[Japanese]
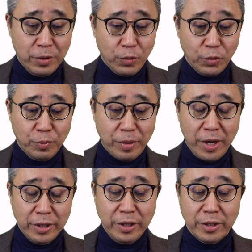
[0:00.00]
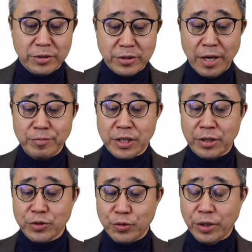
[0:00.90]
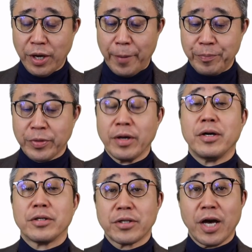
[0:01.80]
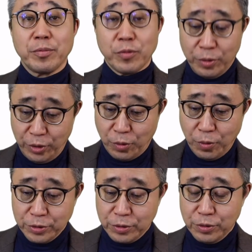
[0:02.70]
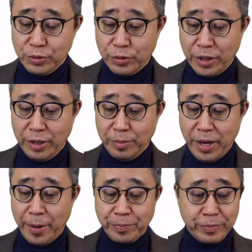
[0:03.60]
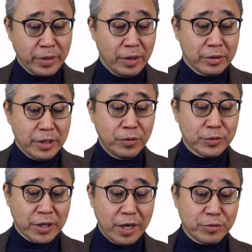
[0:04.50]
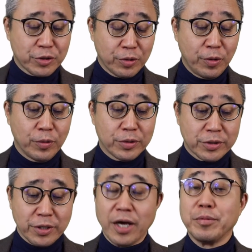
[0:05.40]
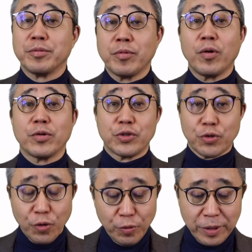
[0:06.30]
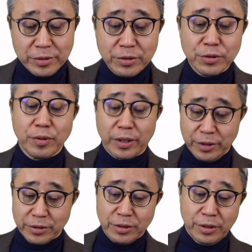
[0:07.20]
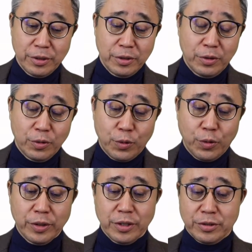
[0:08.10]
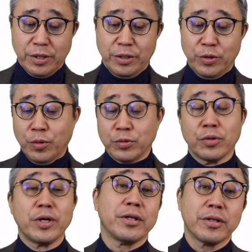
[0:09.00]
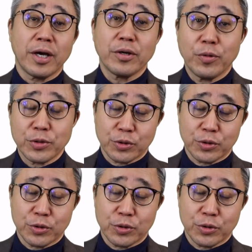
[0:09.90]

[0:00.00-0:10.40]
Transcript: この場合、債務者の一人が債務を履行するとなれば他の債務者の債務も消滅するわけです。これはですね、日本の連帯保